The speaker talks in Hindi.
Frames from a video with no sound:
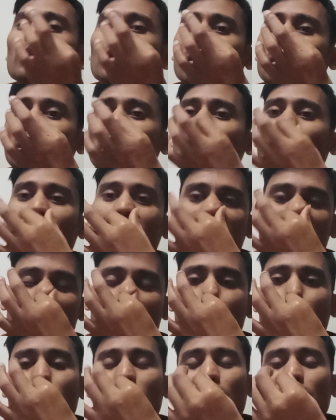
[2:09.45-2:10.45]
ठीक है
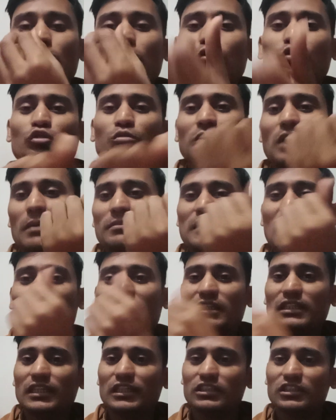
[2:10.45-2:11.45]
तो उसमें आप
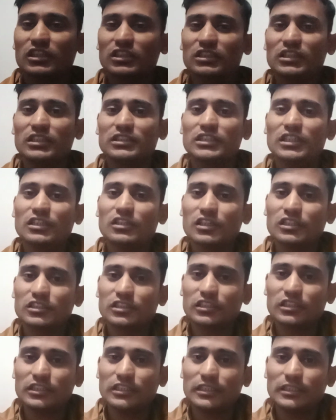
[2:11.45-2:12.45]
जाके देख सकते हैं चेक कर
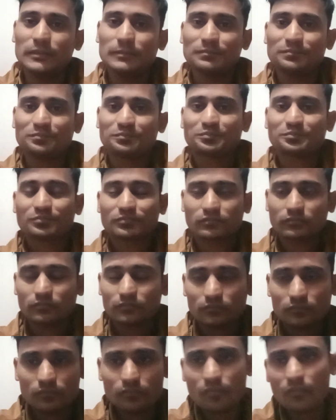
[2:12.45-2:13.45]
सकते
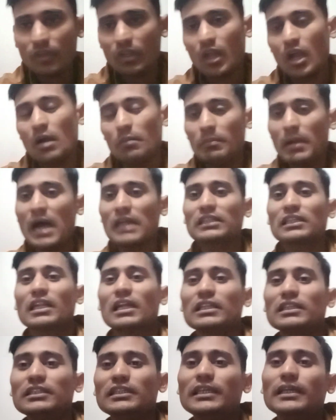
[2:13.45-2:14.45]
हैं बात
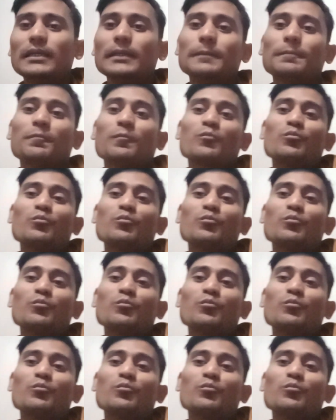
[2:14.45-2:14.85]
रहती है